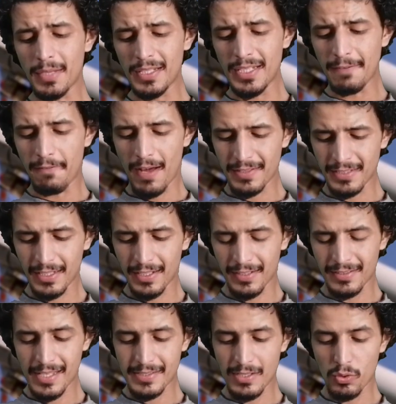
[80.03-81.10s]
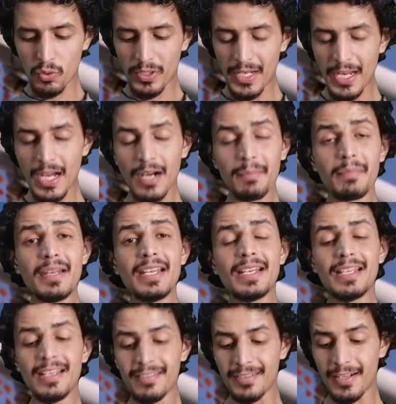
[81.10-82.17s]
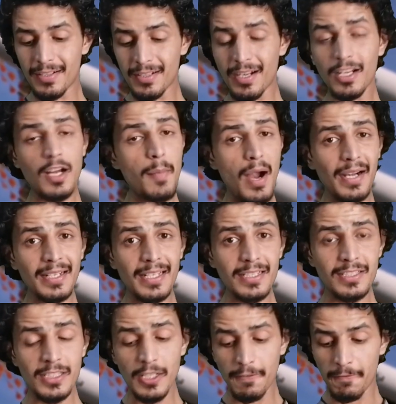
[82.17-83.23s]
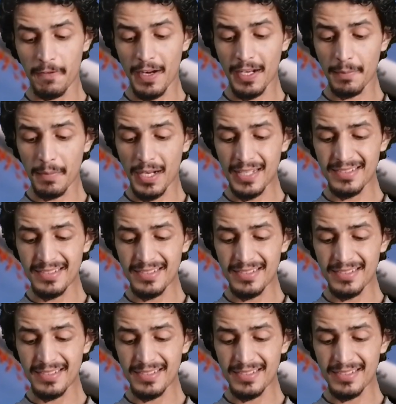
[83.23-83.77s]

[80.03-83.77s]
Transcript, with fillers: सामने ये वाजे करता चलूं कि अमरीकी सेंट्रल कमांड के चीफ फ्रेंक